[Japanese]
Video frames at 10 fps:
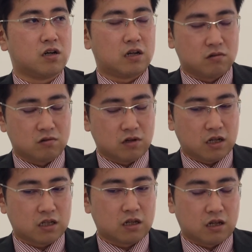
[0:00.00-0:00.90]
あの
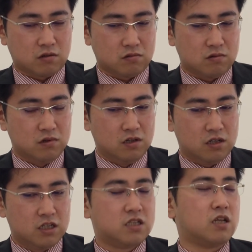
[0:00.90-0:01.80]
あの
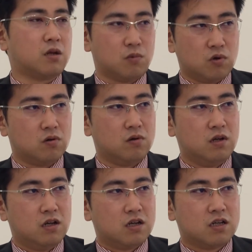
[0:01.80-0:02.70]
生きてても、
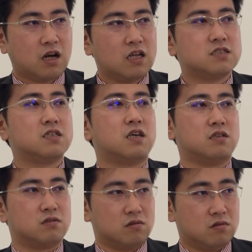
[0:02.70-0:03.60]
感じないんですよ